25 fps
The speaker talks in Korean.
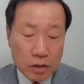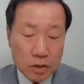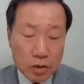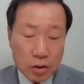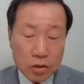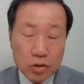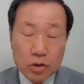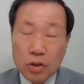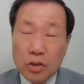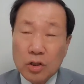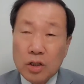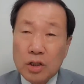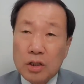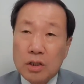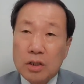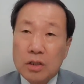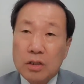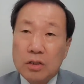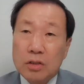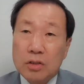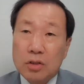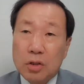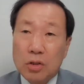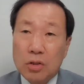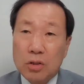여전히
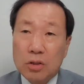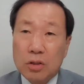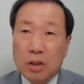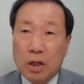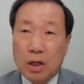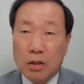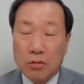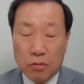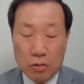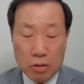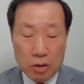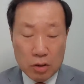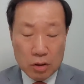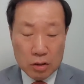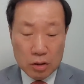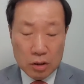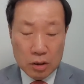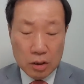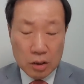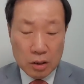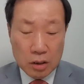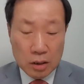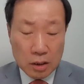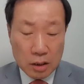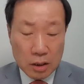절대
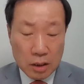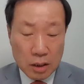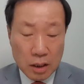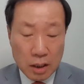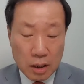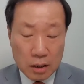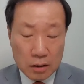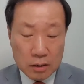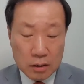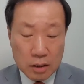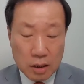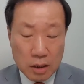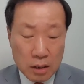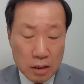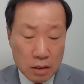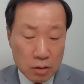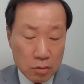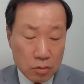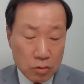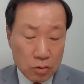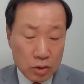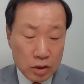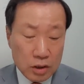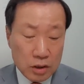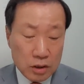권력을
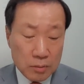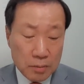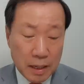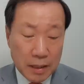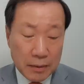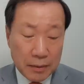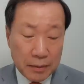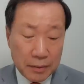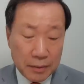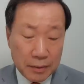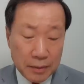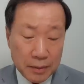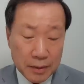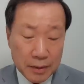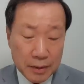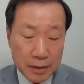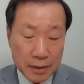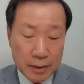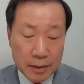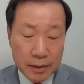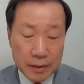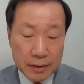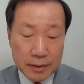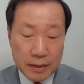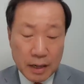행사하고 있지만
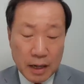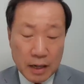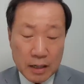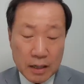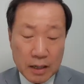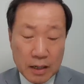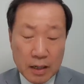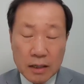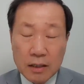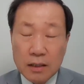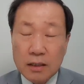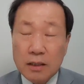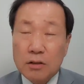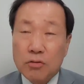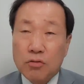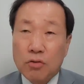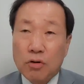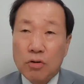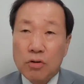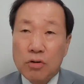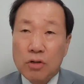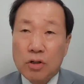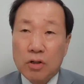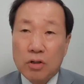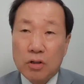약간의
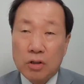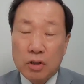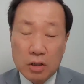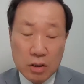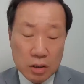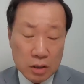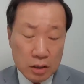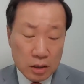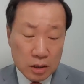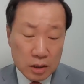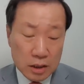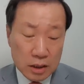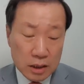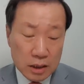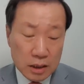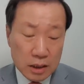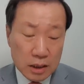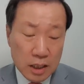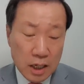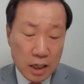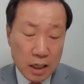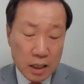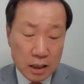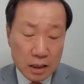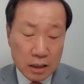권력을
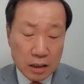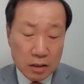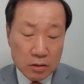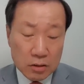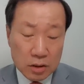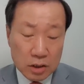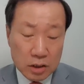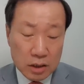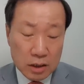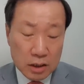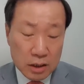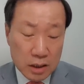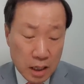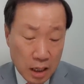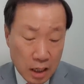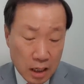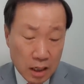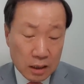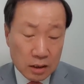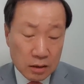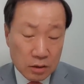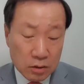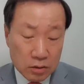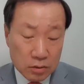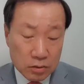이양한, 것,
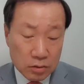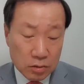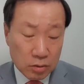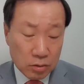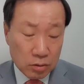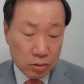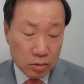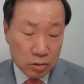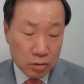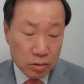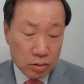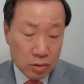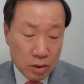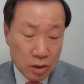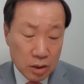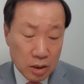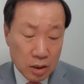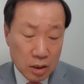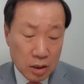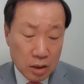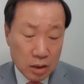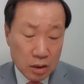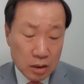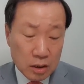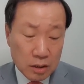이양한 것으로
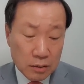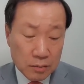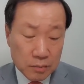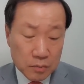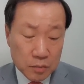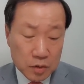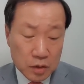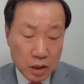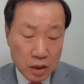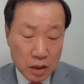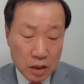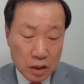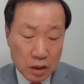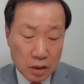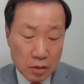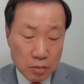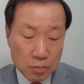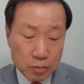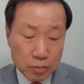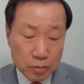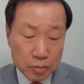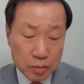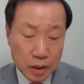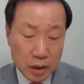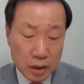
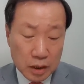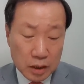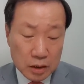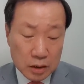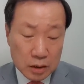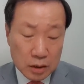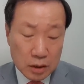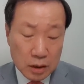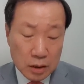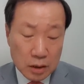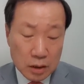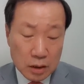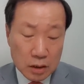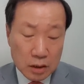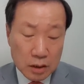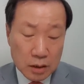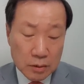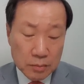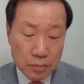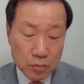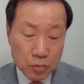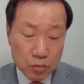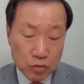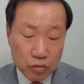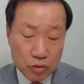
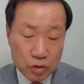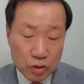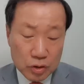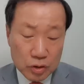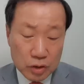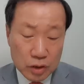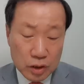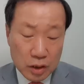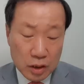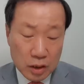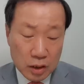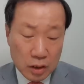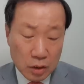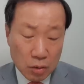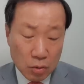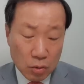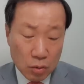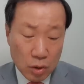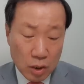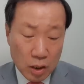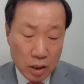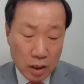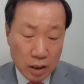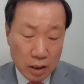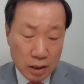김제일부부장은김 위원장에게
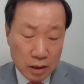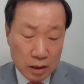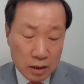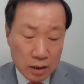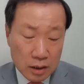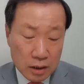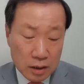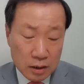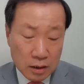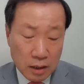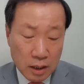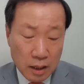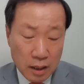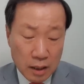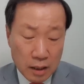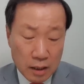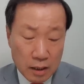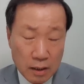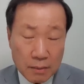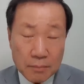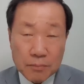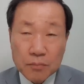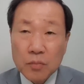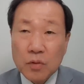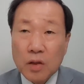올라가는
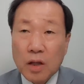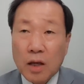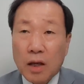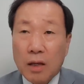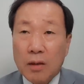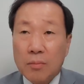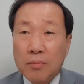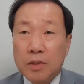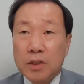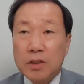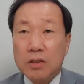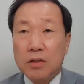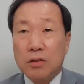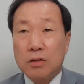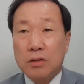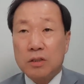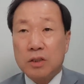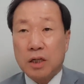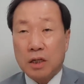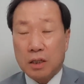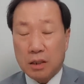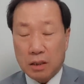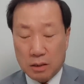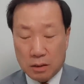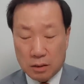대남 대미 정책,